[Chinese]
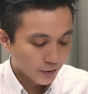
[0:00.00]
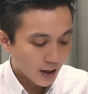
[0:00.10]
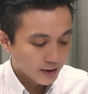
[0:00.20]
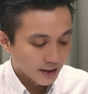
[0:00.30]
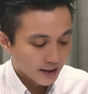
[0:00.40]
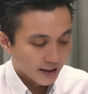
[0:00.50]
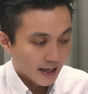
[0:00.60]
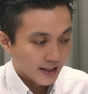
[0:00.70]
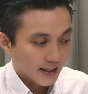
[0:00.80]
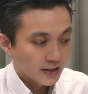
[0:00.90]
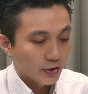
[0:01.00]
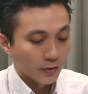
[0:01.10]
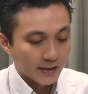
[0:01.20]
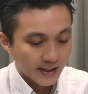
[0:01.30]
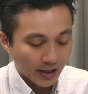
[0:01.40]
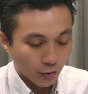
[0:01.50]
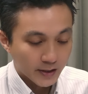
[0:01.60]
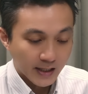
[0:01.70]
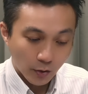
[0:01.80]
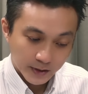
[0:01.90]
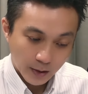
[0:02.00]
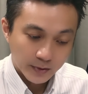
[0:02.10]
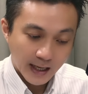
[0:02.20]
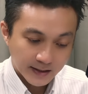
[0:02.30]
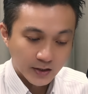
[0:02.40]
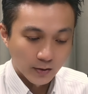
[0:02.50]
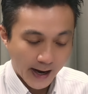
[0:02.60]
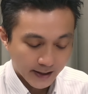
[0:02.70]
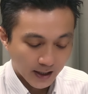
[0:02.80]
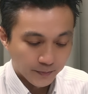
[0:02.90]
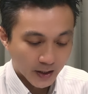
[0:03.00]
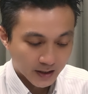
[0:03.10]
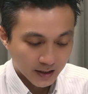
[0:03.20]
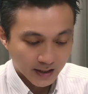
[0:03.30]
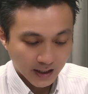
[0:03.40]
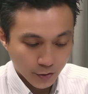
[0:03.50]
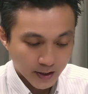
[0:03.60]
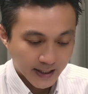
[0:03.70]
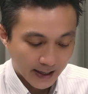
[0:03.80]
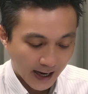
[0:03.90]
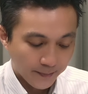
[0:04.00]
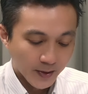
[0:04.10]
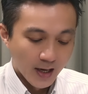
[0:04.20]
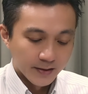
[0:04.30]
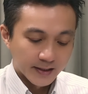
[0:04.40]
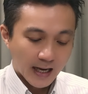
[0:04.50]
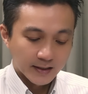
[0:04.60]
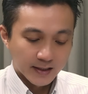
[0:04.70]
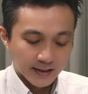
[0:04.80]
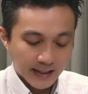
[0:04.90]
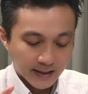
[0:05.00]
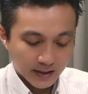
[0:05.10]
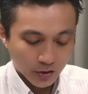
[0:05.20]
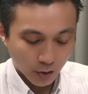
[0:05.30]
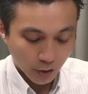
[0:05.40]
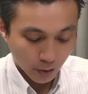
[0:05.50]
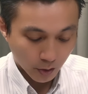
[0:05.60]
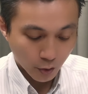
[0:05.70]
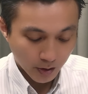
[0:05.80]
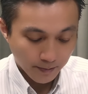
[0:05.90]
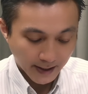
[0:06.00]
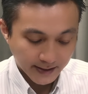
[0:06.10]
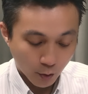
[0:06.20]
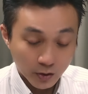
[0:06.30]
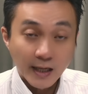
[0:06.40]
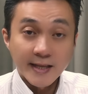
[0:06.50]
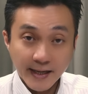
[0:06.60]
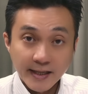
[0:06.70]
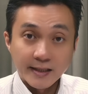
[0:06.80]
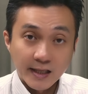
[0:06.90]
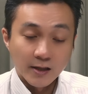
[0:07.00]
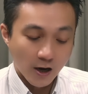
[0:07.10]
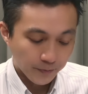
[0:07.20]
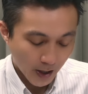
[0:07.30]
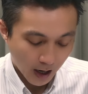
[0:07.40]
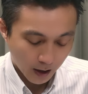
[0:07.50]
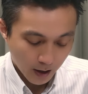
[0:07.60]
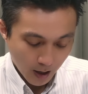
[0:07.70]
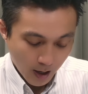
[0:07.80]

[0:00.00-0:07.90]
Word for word: 初邀请你，那你当时有听听看，我听到我节目当时有来的，那这几个月下来，你当时的三十有有人有人买三，我这样念给你听哦，好，